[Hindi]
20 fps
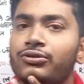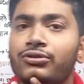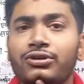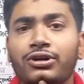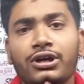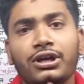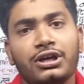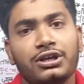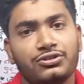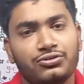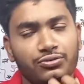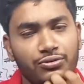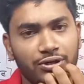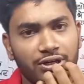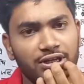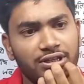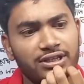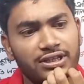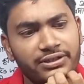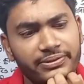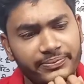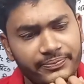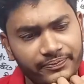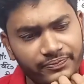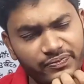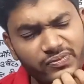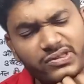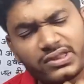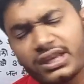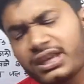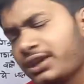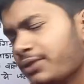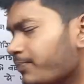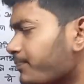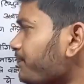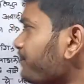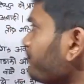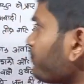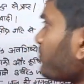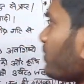को शुरू करते हैं देखिए